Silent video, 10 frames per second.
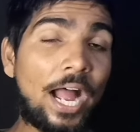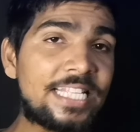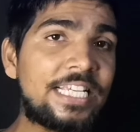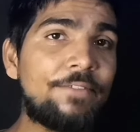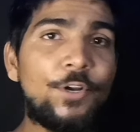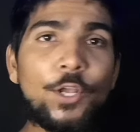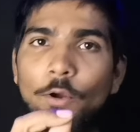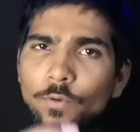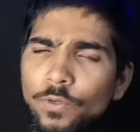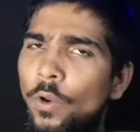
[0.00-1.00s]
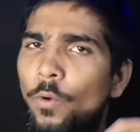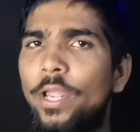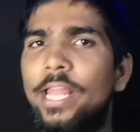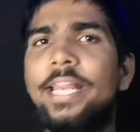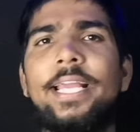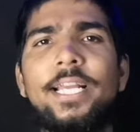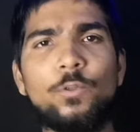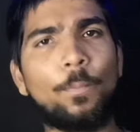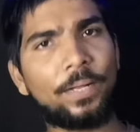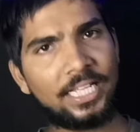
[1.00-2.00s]
आज की वीडियो उन लोगों के लिए है
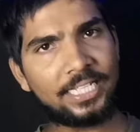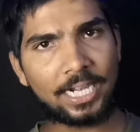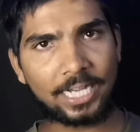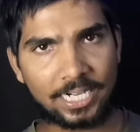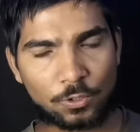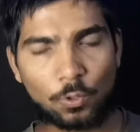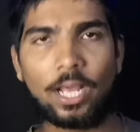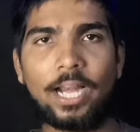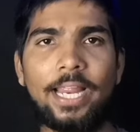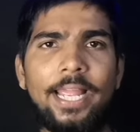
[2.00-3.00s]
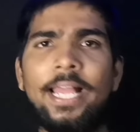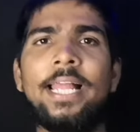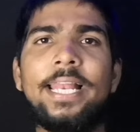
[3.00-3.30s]
जो पंद्रह हजार खर्च तो कर रहे हैं